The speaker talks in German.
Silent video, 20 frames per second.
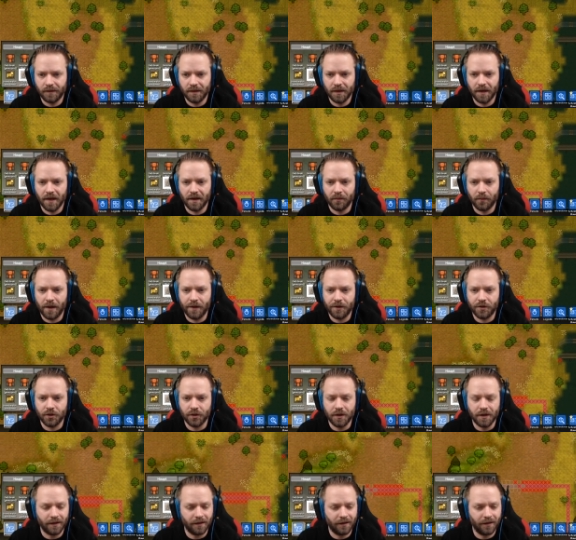Die
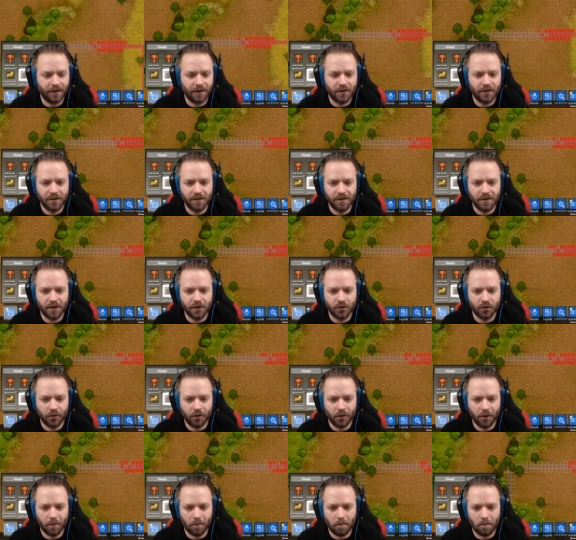enragen hier gleich. Sehe
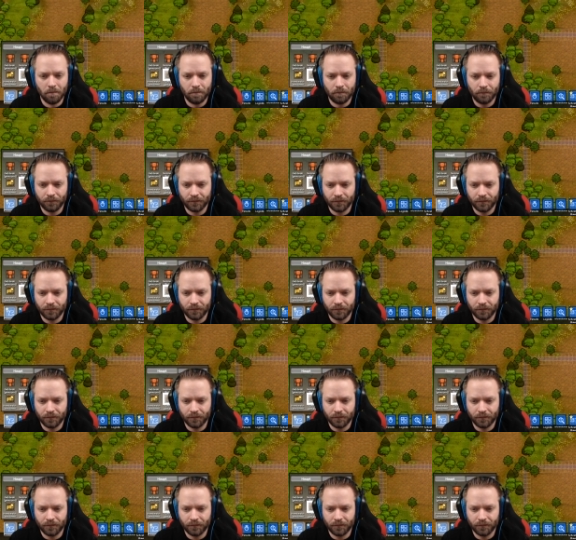schon kommen.